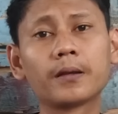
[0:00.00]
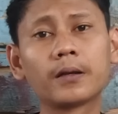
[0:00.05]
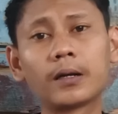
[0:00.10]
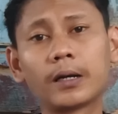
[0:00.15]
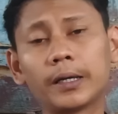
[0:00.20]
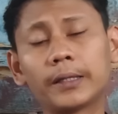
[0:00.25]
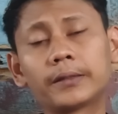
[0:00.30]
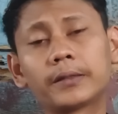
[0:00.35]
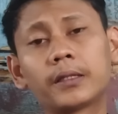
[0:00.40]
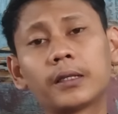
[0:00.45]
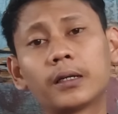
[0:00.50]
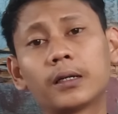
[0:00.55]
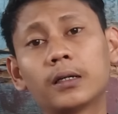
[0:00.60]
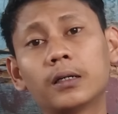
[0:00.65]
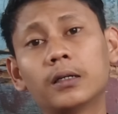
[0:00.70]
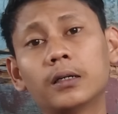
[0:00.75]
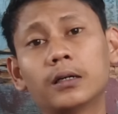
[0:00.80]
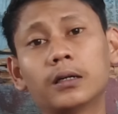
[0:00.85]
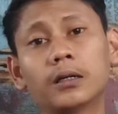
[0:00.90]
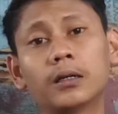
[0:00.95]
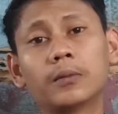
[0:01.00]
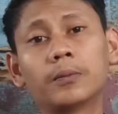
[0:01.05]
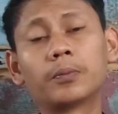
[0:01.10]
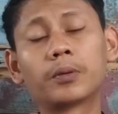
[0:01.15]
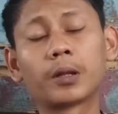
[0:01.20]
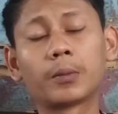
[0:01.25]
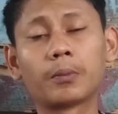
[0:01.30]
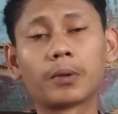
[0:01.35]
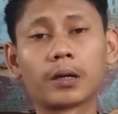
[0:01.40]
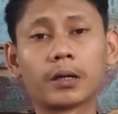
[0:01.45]
ke, ke
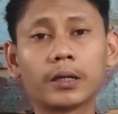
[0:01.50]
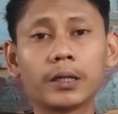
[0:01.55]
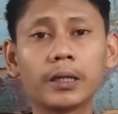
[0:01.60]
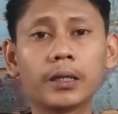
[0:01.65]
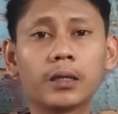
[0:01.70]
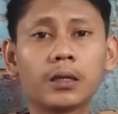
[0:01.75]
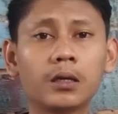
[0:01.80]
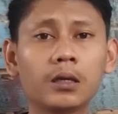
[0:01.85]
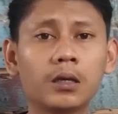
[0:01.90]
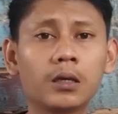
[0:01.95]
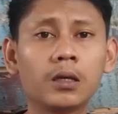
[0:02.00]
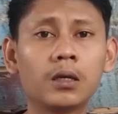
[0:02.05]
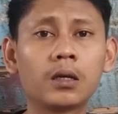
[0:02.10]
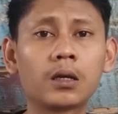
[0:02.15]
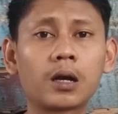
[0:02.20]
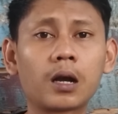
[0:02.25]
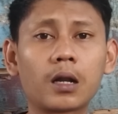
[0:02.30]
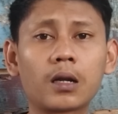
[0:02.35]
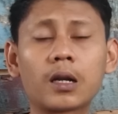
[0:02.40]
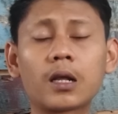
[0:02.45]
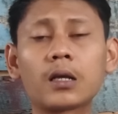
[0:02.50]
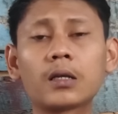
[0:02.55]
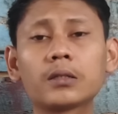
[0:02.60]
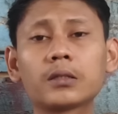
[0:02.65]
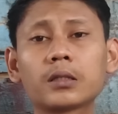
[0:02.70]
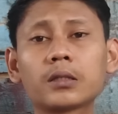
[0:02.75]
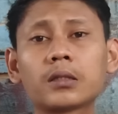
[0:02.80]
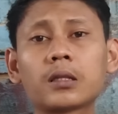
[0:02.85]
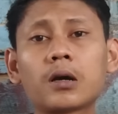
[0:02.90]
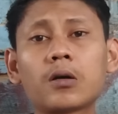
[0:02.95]
Premier League karena
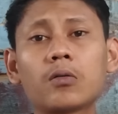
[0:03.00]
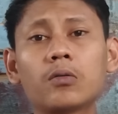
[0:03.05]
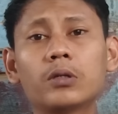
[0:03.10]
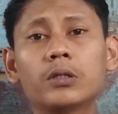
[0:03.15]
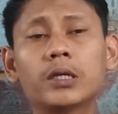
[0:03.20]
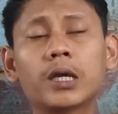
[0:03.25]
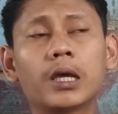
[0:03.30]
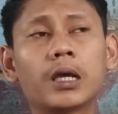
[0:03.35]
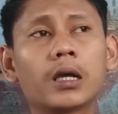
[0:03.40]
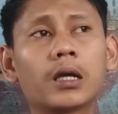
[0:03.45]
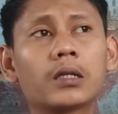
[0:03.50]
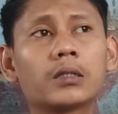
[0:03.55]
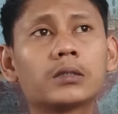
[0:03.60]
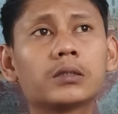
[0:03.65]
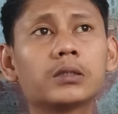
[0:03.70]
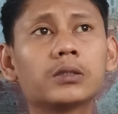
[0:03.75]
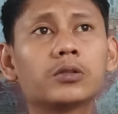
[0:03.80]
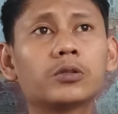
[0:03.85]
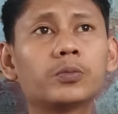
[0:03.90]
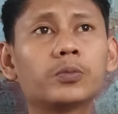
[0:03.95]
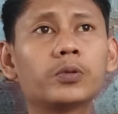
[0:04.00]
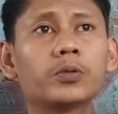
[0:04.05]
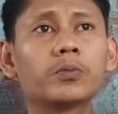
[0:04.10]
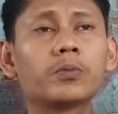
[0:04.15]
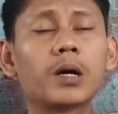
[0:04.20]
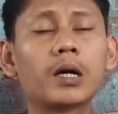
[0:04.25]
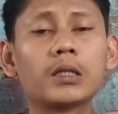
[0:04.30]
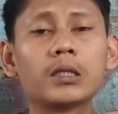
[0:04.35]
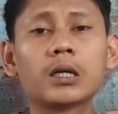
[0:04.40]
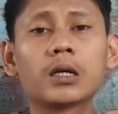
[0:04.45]
kita tahu Liga Inggris itu pun
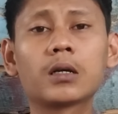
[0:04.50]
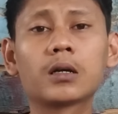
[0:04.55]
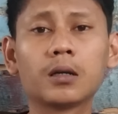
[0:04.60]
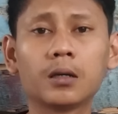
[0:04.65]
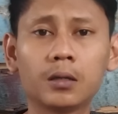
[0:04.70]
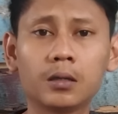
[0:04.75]
banyak